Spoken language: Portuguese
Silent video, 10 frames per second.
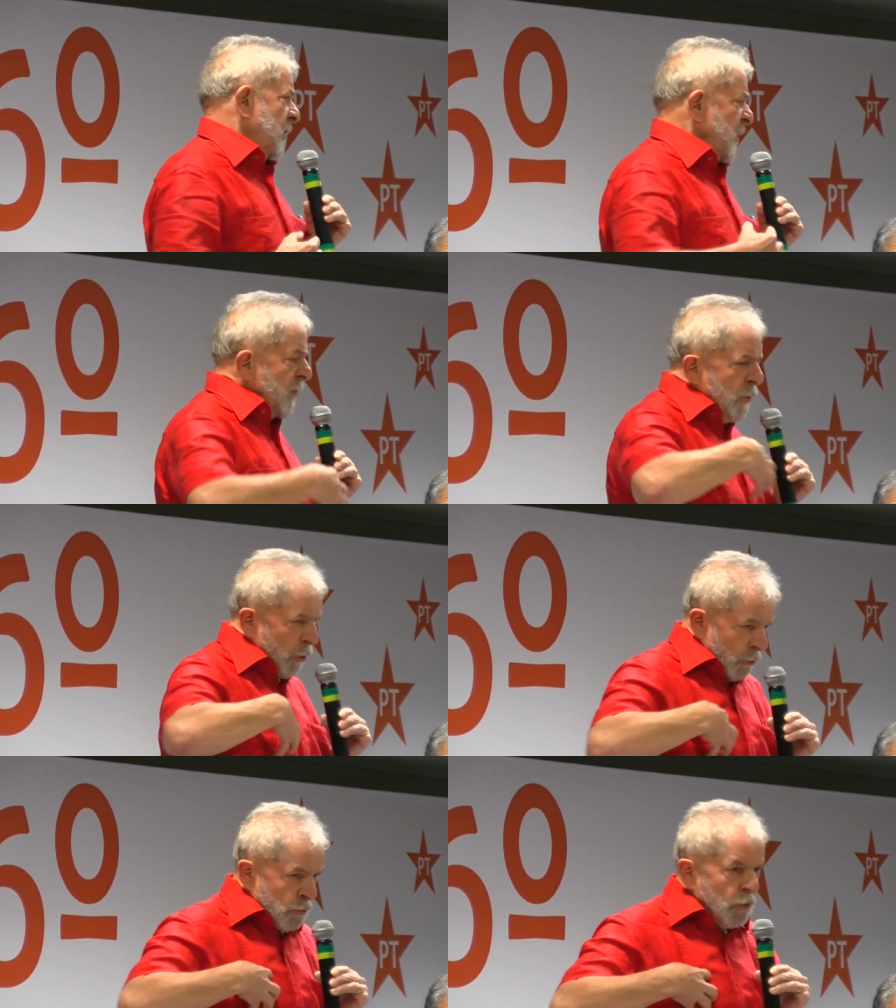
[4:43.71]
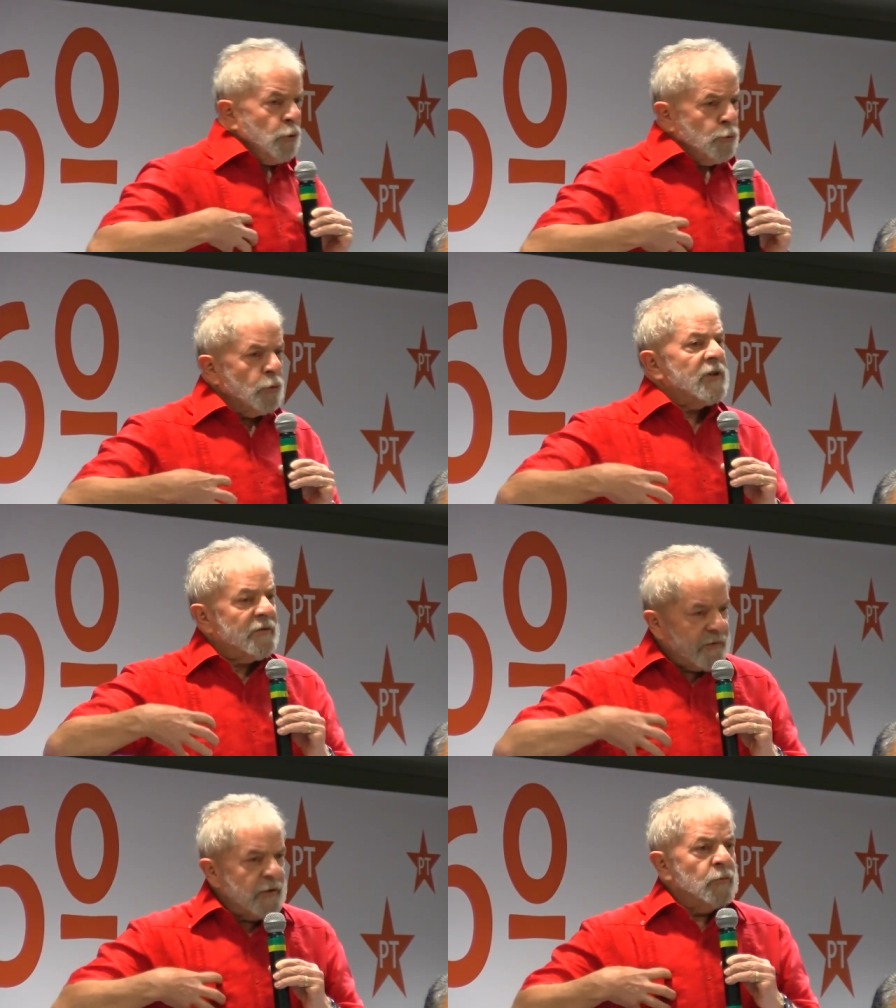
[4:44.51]
e me orgulho do que
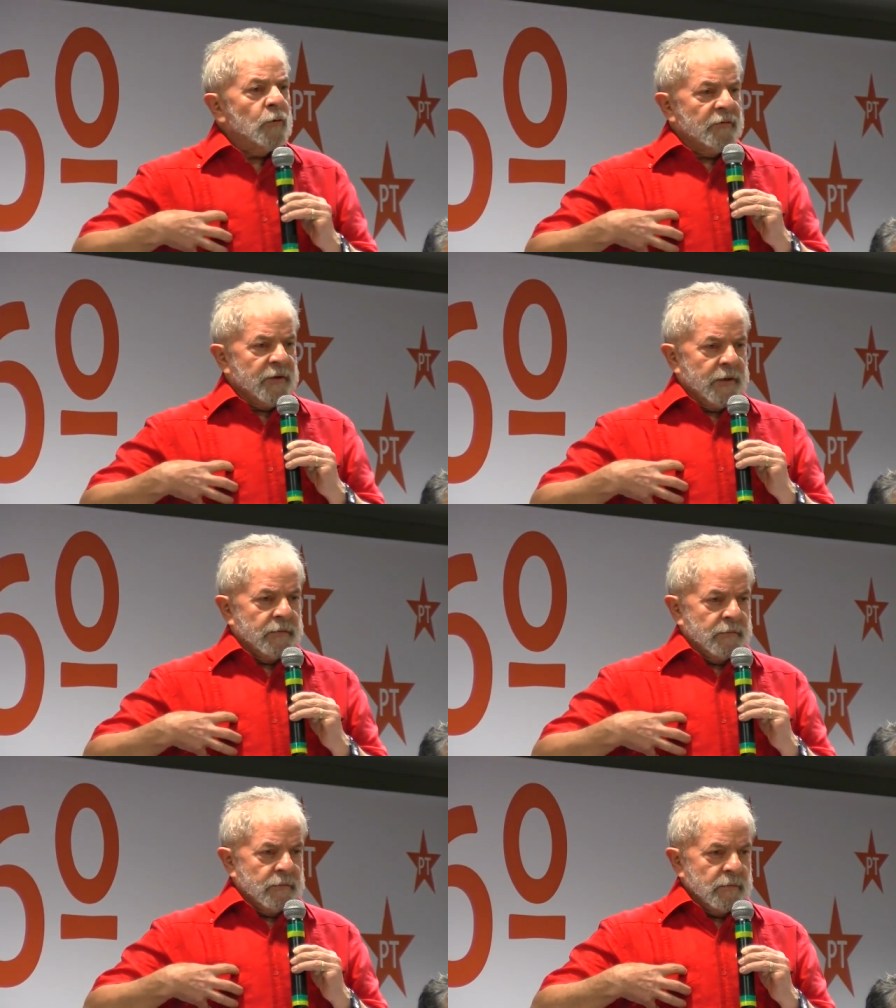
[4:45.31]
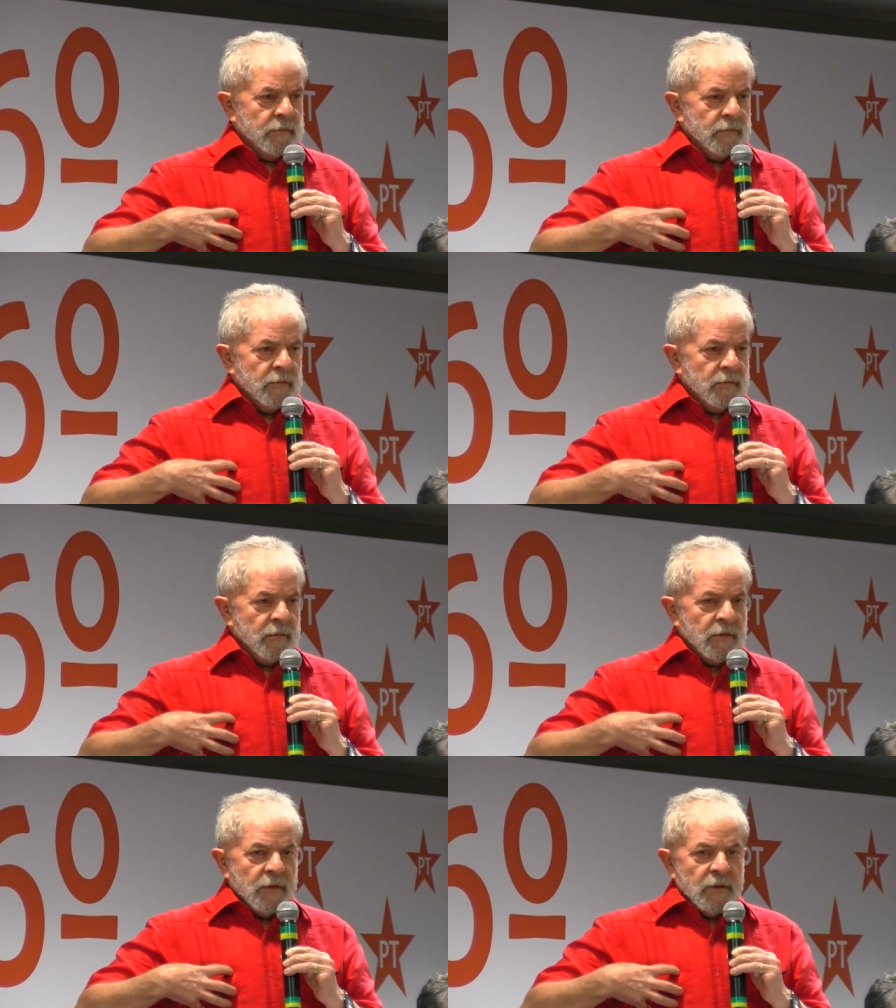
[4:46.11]
fiz no governo,
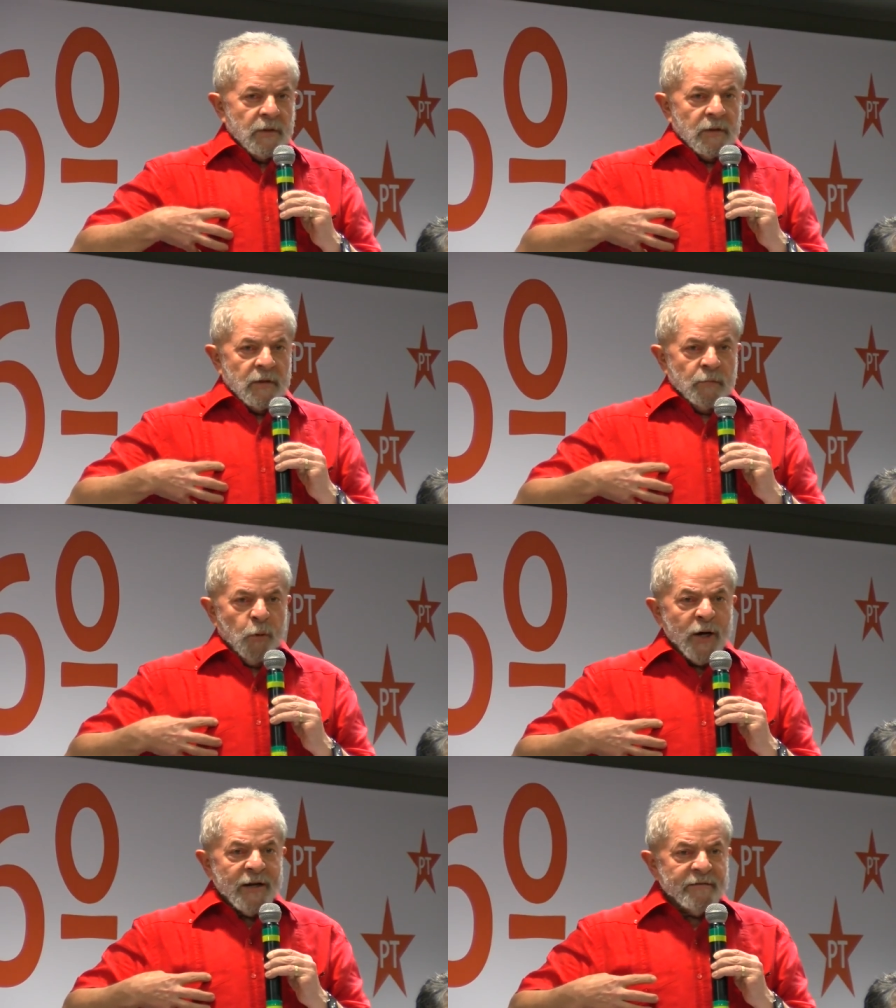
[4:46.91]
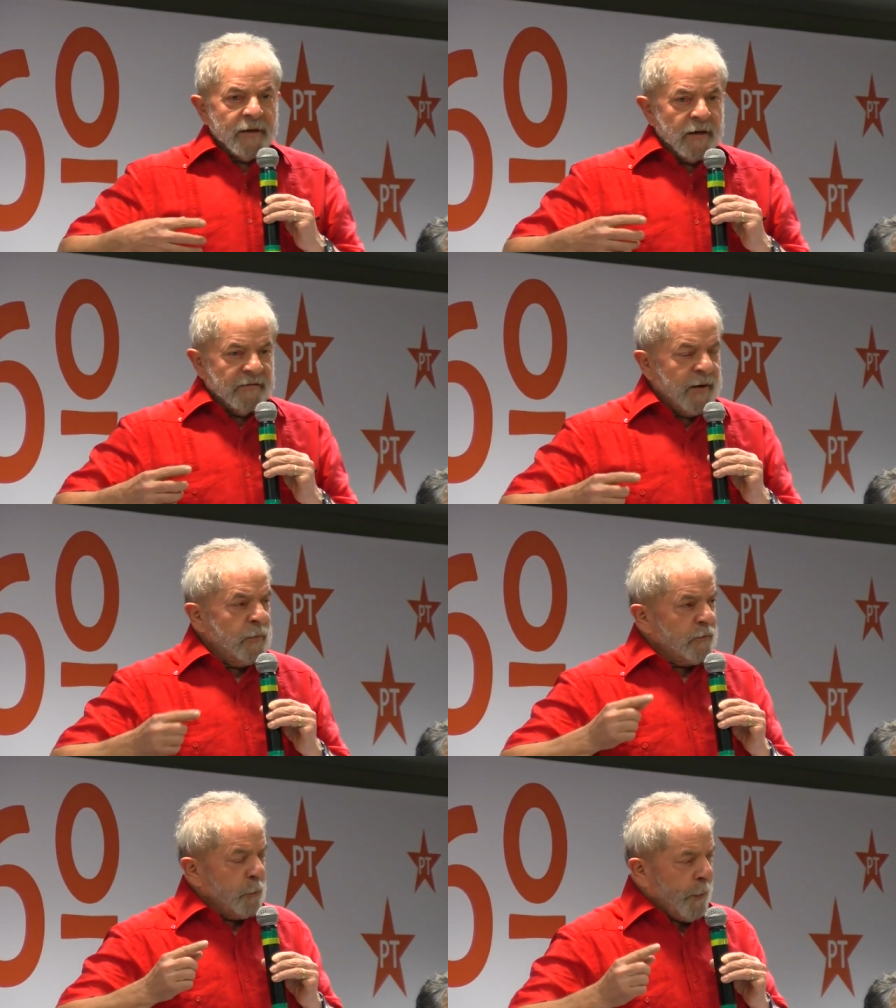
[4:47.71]
embora elevamos o